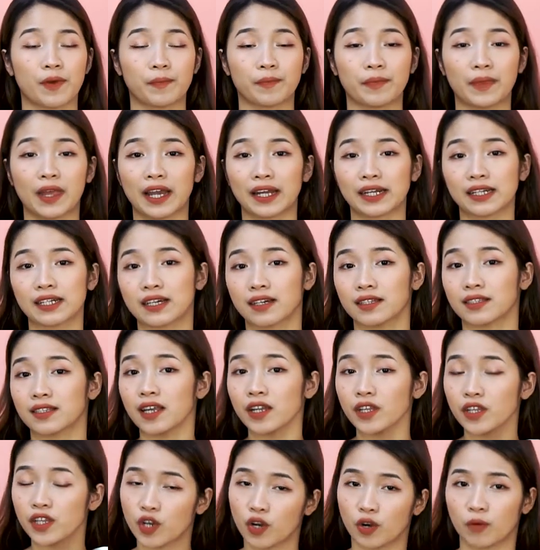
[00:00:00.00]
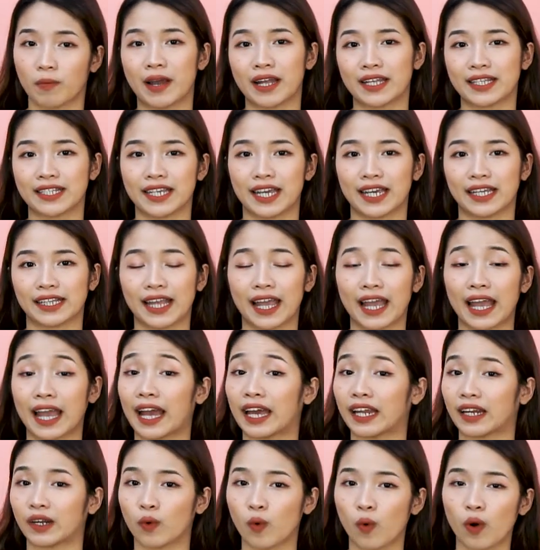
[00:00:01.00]
phẩm đang được rất nhiều bạn trẻ tại
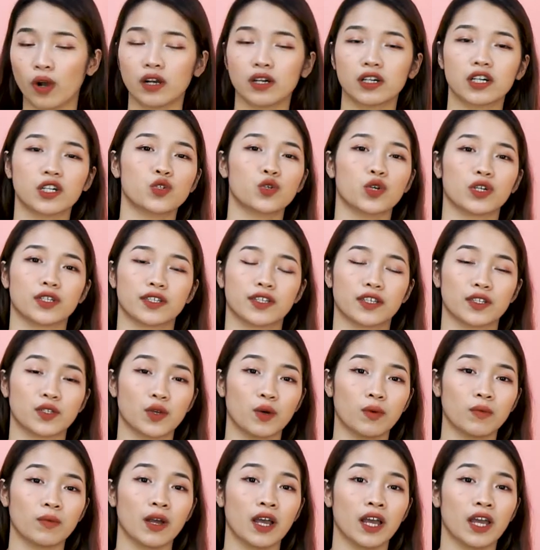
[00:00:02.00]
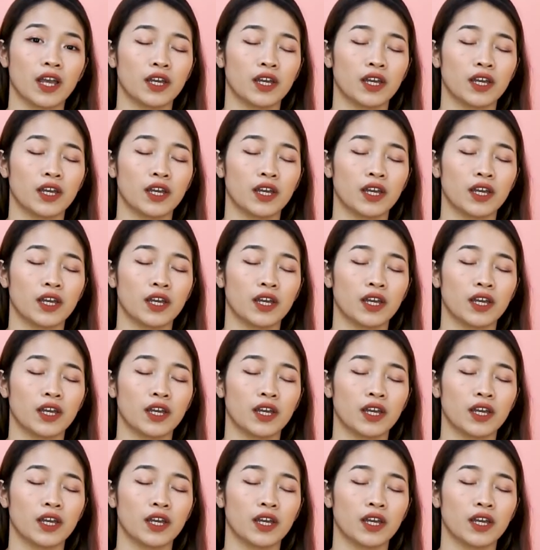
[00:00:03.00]
Hàn Quốc ưa chuộng sử dụng.